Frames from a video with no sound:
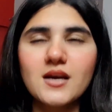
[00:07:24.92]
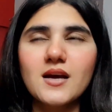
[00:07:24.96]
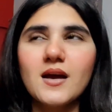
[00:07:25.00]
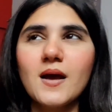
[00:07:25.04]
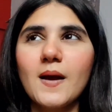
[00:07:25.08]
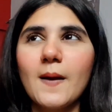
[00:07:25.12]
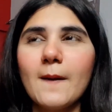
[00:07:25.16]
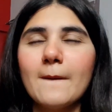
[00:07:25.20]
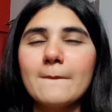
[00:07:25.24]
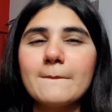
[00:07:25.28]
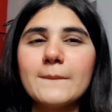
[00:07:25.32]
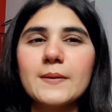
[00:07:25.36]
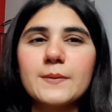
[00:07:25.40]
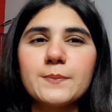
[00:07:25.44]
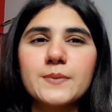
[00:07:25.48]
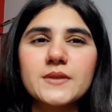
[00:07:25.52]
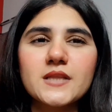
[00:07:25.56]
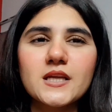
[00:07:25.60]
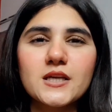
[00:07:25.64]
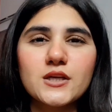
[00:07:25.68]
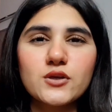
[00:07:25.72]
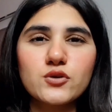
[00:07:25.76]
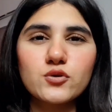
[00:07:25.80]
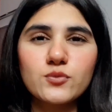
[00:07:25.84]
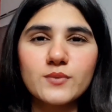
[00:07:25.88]
बट पता
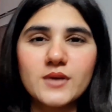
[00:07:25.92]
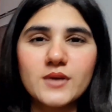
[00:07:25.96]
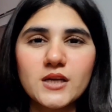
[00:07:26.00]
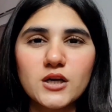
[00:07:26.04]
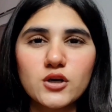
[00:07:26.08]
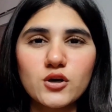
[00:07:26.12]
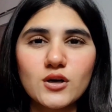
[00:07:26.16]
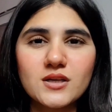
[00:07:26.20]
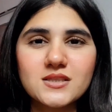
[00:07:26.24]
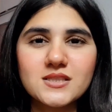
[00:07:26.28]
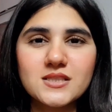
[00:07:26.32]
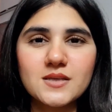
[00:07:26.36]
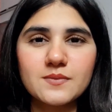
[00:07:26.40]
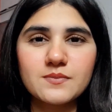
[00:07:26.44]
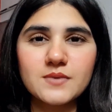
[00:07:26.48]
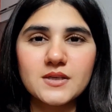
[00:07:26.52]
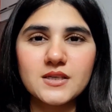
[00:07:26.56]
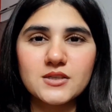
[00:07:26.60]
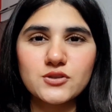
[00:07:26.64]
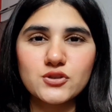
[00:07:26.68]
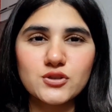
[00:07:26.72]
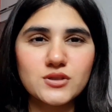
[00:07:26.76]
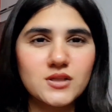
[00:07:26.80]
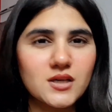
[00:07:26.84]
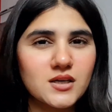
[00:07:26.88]
नहीं क्यों मेरा कॉन्सेप्ट है कि
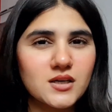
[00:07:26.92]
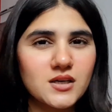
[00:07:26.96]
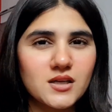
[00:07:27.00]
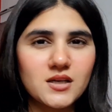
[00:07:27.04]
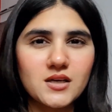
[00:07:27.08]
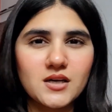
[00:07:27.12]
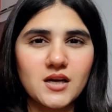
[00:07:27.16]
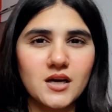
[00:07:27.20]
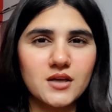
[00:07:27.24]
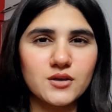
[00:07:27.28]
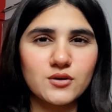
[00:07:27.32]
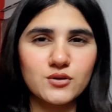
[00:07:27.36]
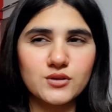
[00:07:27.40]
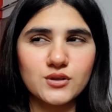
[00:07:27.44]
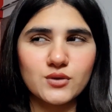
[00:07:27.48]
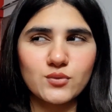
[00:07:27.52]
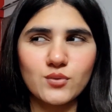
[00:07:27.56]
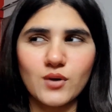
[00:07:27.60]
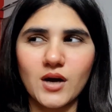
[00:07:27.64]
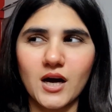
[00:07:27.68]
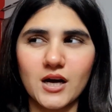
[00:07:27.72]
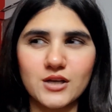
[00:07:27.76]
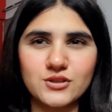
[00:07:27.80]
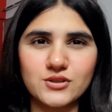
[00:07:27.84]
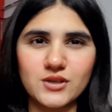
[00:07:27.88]
जितना कलर आना होता है वो
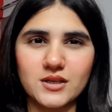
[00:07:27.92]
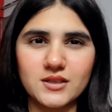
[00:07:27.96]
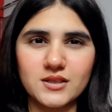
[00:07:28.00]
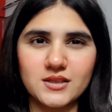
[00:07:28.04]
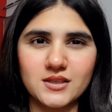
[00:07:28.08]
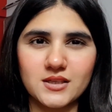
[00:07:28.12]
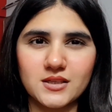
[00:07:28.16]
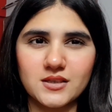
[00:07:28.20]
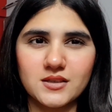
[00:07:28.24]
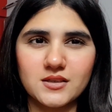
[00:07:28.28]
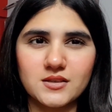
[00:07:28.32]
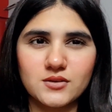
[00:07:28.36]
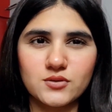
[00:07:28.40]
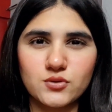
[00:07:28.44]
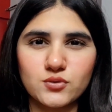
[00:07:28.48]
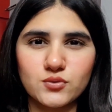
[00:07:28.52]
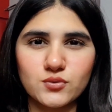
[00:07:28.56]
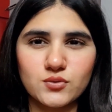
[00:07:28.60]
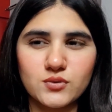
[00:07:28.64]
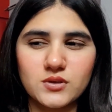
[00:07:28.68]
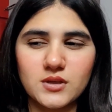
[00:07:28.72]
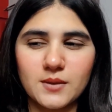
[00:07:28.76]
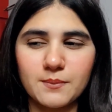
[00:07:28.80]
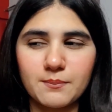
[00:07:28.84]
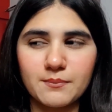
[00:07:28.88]
आ जाता है तो
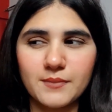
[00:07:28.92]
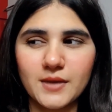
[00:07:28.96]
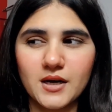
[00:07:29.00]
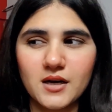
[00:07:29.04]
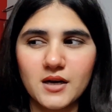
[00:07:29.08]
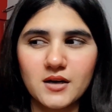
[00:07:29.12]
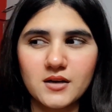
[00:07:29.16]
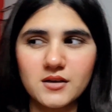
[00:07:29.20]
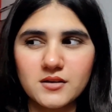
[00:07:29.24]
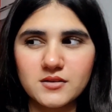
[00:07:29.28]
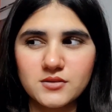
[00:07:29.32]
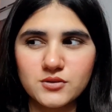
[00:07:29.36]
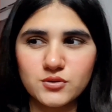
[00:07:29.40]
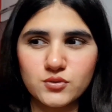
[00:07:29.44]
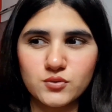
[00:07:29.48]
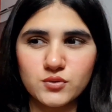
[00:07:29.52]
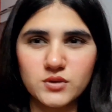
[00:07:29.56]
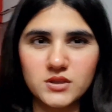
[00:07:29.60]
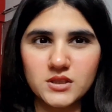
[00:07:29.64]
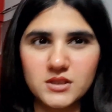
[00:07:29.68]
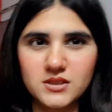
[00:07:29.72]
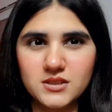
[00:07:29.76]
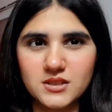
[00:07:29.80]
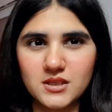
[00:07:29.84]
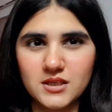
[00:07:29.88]
लंबा
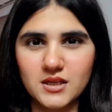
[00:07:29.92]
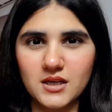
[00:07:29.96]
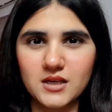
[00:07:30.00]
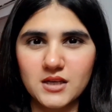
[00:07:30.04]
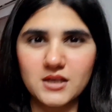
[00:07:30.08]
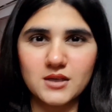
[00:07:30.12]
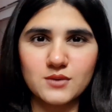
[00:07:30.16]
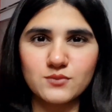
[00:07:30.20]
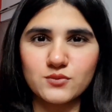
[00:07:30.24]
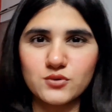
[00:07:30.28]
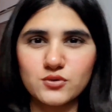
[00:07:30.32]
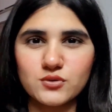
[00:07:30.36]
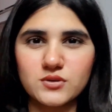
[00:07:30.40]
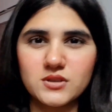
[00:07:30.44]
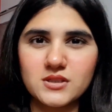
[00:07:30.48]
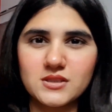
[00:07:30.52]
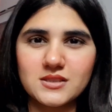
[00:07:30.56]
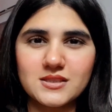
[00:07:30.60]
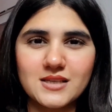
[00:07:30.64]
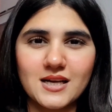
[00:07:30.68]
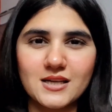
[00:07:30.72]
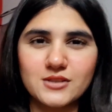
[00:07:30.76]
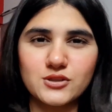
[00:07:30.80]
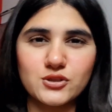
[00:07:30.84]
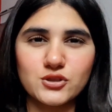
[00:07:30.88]
छोड़ने से या कम छोड़ने से
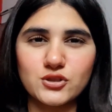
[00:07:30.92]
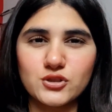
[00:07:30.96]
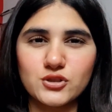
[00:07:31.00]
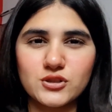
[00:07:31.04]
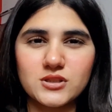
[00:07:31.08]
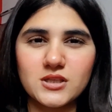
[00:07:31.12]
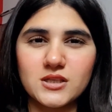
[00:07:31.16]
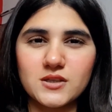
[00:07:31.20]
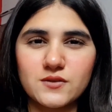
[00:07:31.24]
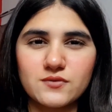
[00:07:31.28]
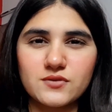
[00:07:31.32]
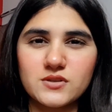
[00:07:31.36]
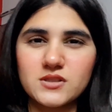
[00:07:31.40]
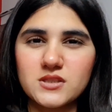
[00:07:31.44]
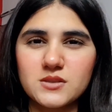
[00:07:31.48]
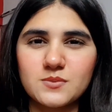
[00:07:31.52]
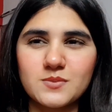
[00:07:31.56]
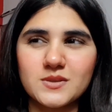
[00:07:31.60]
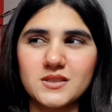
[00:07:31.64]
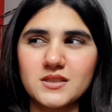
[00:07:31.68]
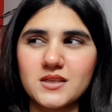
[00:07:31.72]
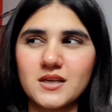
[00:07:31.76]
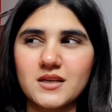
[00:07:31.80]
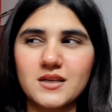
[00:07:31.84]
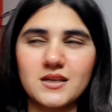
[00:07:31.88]
आज तो जितना डिफरेंस ही
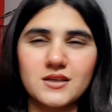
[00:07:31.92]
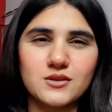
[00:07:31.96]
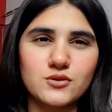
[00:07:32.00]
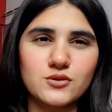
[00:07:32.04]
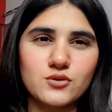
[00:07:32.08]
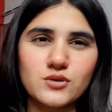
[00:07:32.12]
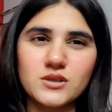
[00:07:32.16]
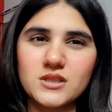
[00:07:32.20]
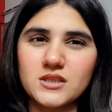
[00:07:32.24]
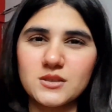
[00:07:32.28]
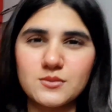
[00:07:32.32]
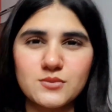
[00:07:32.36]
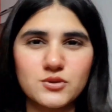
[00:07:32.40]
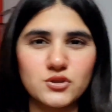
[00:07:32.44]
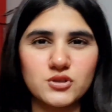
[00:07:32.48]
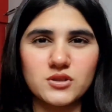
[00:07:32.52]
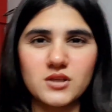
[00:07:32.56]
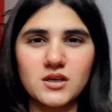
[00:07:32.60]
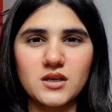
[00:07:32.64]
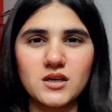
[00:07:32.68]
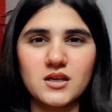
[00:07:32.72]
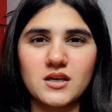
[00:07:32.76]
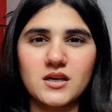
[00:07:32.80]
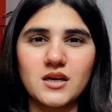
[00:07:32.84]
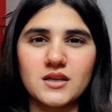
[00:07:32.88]
पड़ता एक दो घंटे में जितना
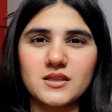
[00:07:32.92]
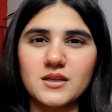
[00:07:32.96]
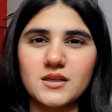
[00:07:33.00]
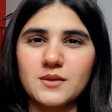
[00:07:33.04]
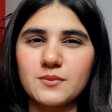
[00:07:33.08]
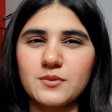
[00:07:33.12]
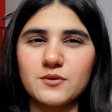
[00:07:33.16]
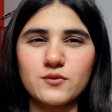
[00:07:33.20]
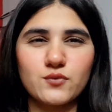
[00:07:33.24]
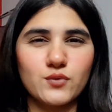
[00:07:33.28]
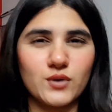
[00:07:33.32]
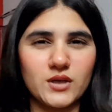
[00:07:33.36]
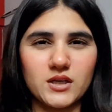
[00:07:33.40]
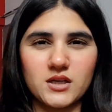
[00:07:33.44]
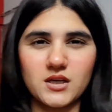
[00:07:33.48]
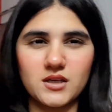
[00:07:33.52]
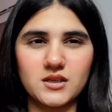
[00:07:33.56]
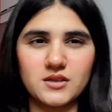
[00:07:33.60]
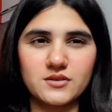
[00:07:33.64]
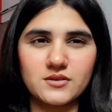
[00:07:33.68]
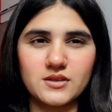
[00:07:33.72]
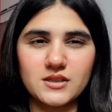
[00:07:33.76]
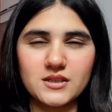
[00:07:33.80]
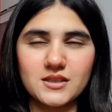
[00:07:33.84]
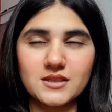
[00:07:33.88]
कलर आता है फिर वही कलर
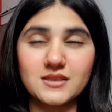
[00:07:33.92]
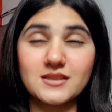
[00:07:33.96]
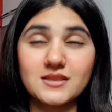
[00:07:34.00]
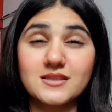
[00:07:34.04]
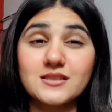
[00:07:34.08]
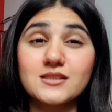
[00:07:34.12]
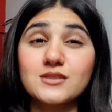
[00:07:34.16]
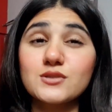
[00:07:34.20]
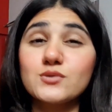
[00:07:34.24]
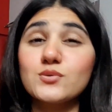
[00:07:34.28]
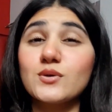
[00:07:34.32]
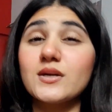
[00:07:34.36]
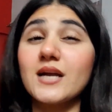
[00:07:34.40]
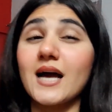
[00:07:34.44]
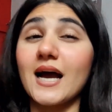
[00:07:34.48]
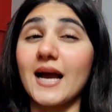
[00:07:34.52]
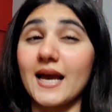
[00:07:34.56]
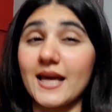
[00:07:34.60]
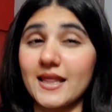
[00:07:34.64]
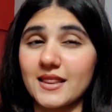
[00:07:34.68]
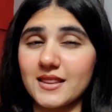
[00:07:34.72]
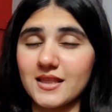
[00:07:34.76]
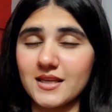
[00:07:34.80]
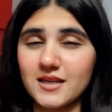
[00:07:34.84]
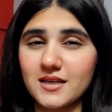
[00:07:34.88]
रहता है दिस इज़ वॉट आई
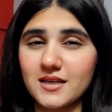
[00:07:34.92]
थिंक